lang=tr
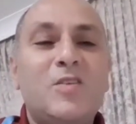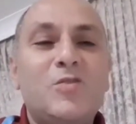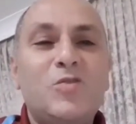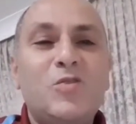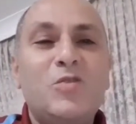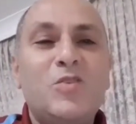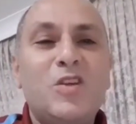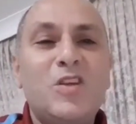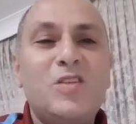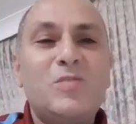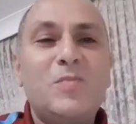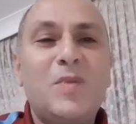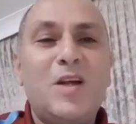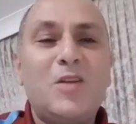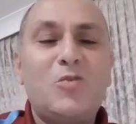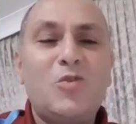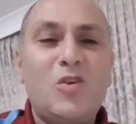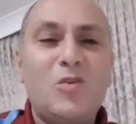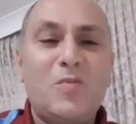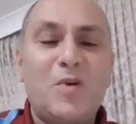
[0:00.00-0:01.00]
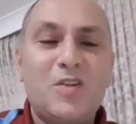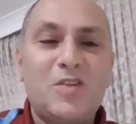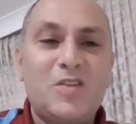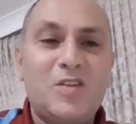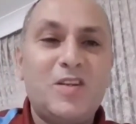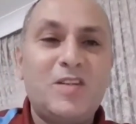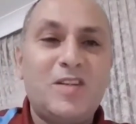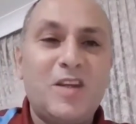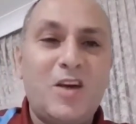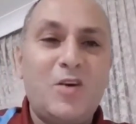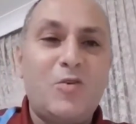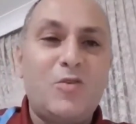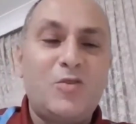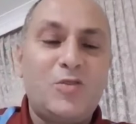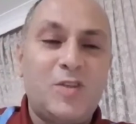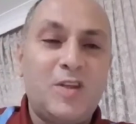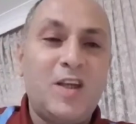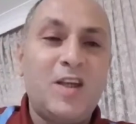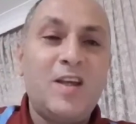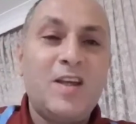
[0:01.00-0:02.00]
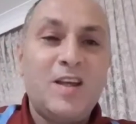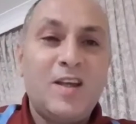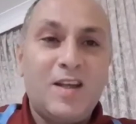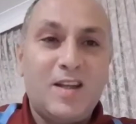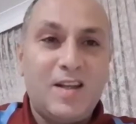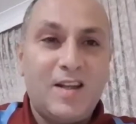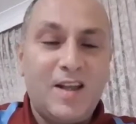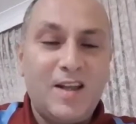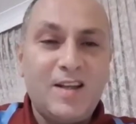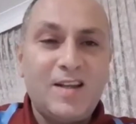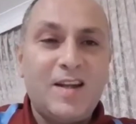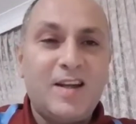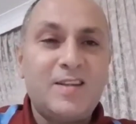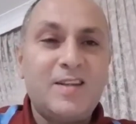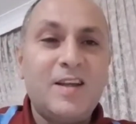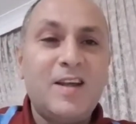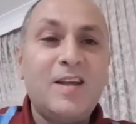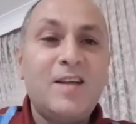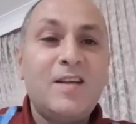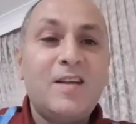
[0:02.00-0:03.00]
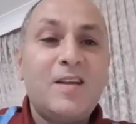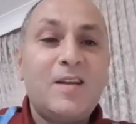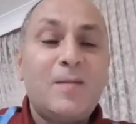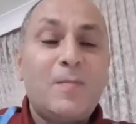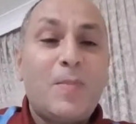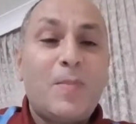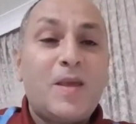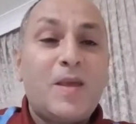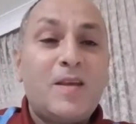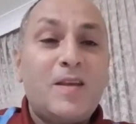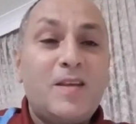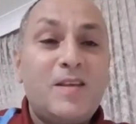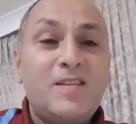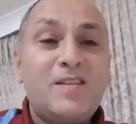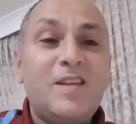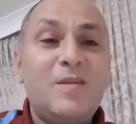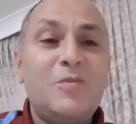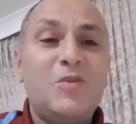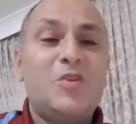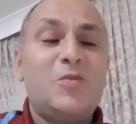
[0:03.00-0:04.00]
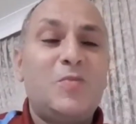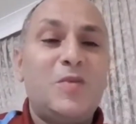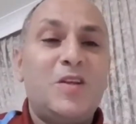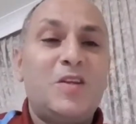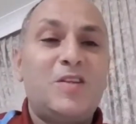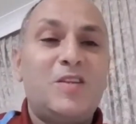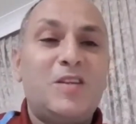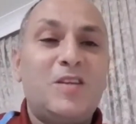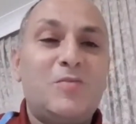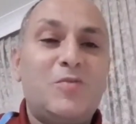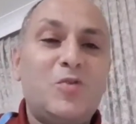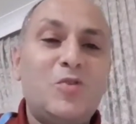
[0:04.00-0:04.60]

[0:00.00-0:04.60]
Çünkü İsmail Köybaşı'nı daha önce La Liga'da izlemiş birisiyim.